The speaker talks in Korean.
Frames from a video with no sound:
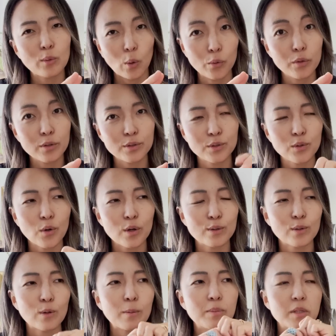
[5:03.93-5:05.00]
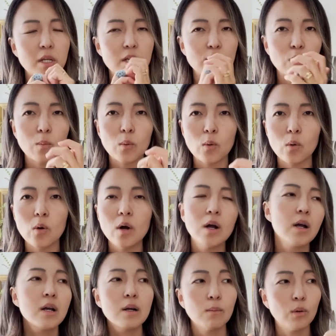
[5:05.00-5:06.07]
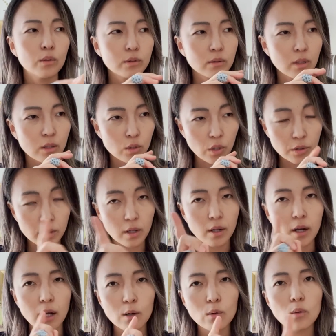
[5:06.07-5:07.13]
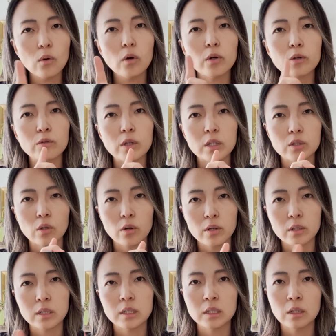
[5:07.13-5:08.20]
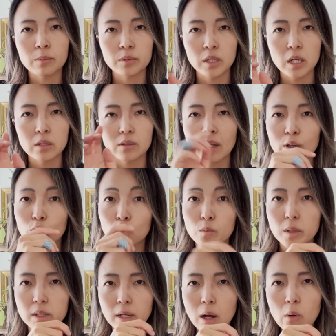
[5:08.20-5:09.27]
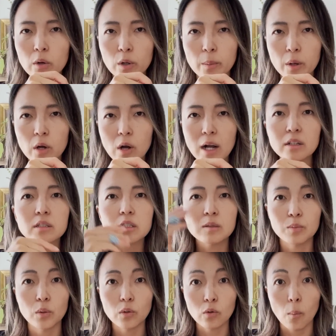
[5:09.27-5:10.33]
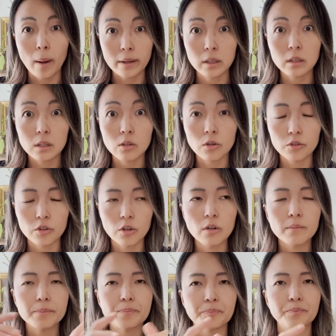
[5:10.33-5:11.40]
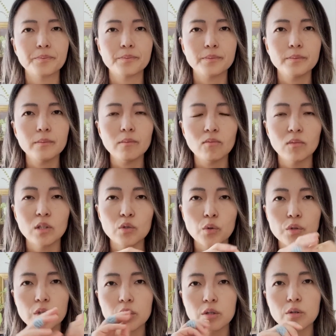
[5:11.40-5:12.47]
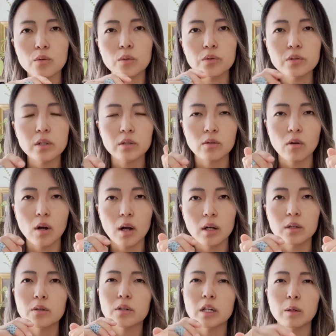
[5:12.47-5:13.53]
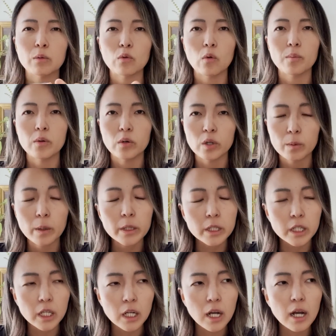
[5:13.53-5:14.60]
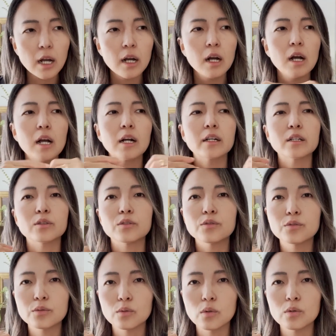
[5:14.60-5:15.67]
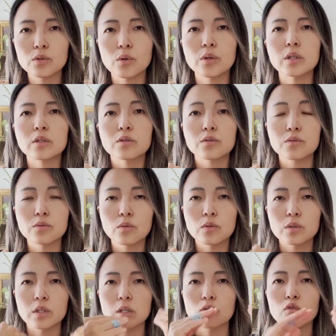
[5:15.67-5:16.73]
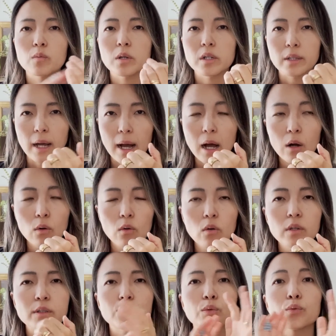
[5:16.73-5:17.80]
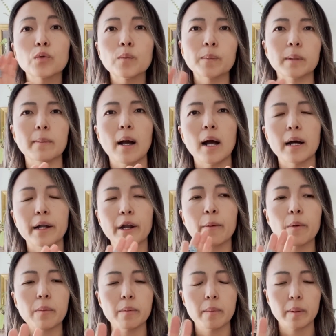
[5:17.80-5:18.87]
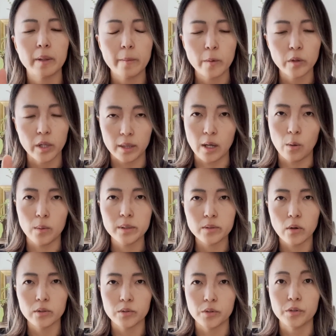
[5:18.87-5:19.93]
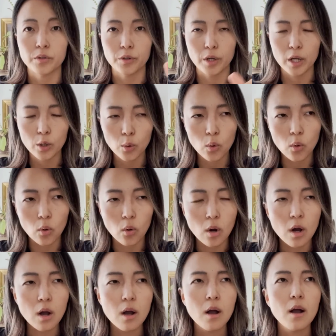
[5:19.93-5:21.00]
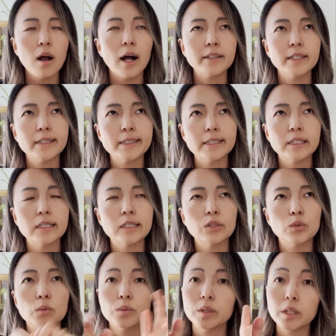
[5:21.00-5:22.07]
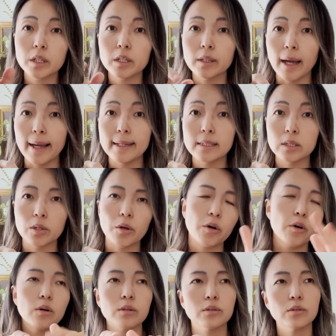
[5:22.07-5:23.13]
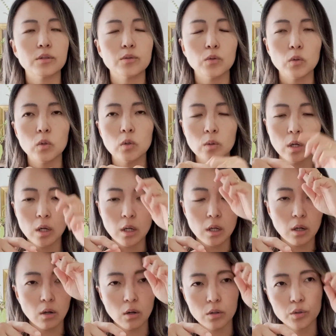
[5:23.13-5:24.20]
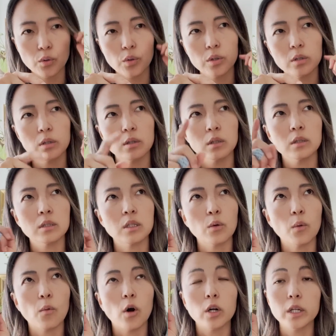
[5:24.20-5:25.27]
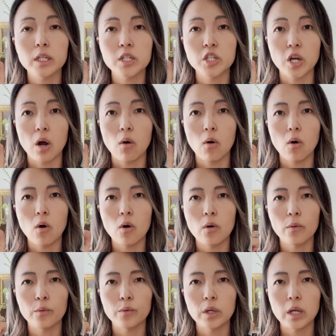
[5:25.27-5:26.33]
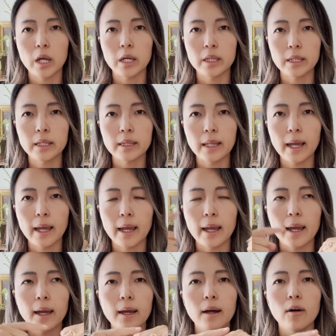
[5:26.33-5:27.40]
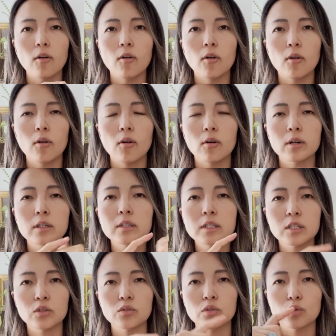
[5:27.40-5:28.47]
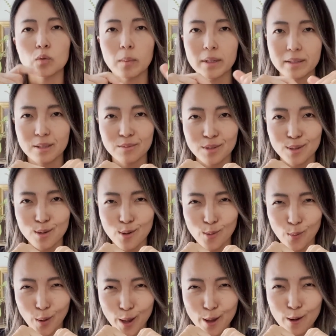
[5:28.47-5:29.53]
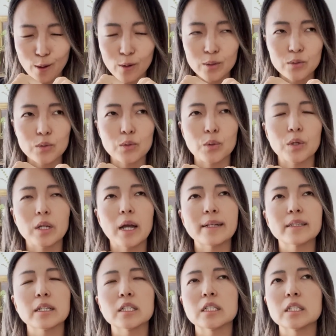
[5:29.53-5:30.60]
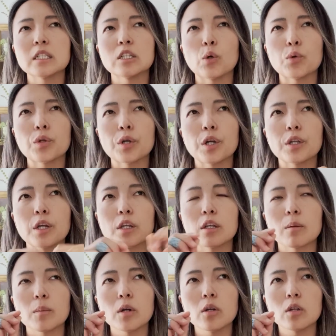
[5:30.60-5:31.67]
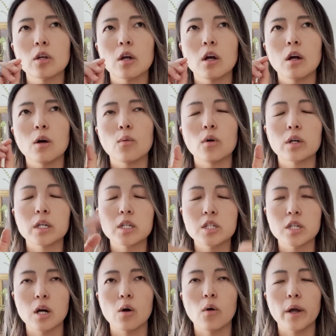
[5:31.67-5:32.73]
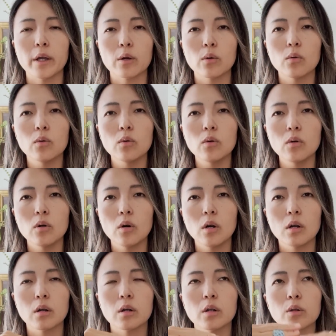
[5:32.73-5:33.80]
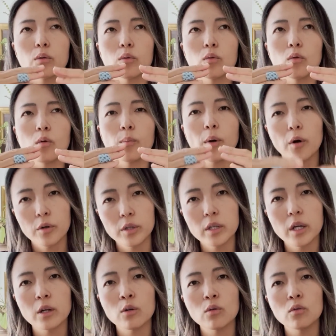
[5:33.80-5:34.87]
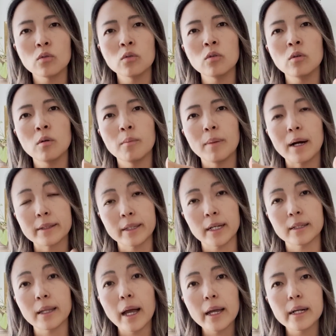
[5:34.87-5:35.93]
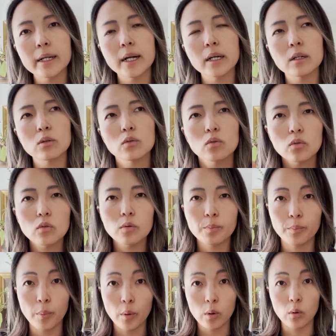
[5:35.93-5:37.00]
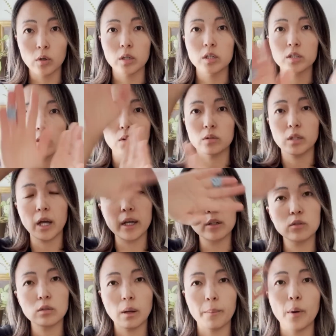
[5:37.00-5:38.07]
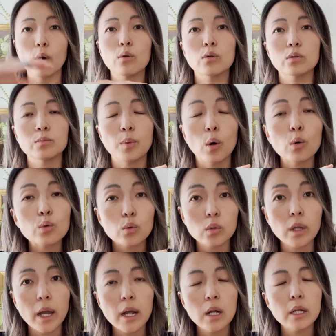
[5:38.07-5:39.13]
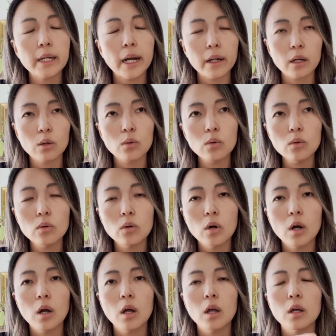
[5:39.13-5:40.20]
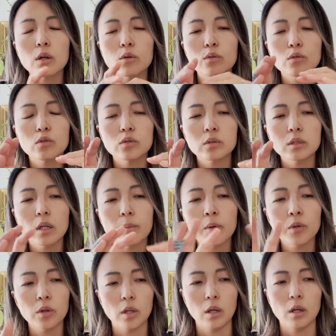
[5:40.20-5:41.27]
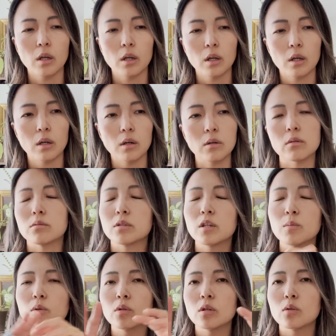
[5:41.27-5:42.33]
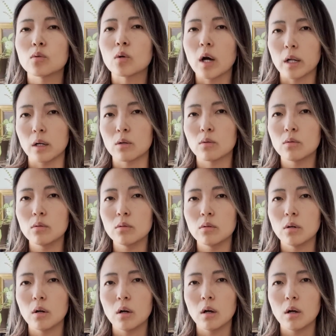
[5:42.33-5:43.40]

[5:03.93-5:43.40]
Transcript: 더 들었을 거예요 그래서 업체에서 뭐뭐 뭐, 뭐 네, 선택하고 저희 그 업체에서 다 구매를 하고 이러면 확실히 비용이 더 많이 들거든요. 이제 저희 제너럴 컨트랙터가 그렇게 하면 너무 비용이 막으니까 그냥 스스로 저희 스스로 이제 구매를 다 하고 이제 노동비만 레벨비만 내면 된다고 해서 저희 그렇게 했고 화장실은총 3개를 다 했어요. 그래서 좀 어, 저희는 이제 워킹 샤워 위에 있는데 어, 그 기준을 좀 말씀드리려고 해요. 그래서 저희 화장실이 어떻게 돼 있냐면 워킹 샤워가 있고 그리고 변기했고 바닥 타일 깔았고 워킹 샤워 타일도 다 벽, 벽도 타일을 깔았고 그리고 세면대 어, 세면대도 갈았고